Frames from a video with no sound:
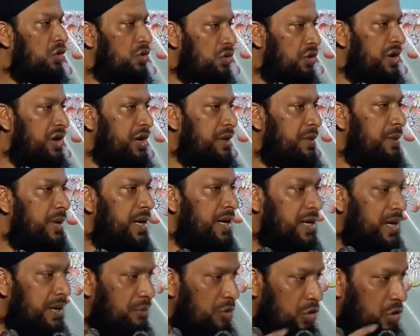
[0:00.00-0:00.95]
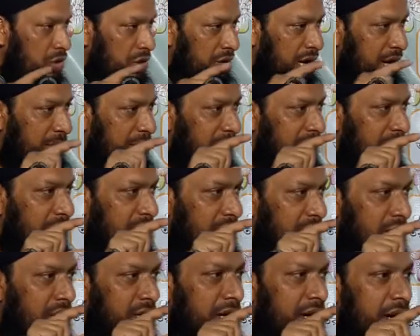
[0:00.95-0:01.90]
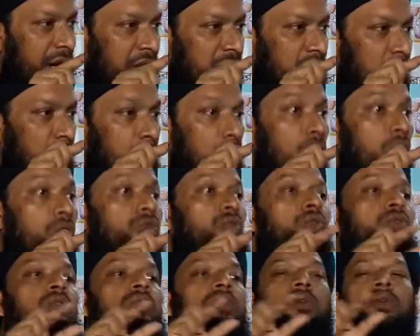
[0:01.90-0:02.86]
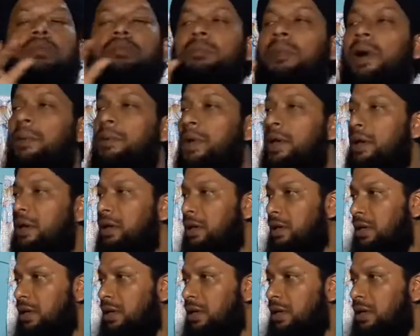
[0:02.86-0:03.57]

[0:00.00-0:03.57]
করে নিবে এটা মনে হয় আমাদের একটু নতুনভাবে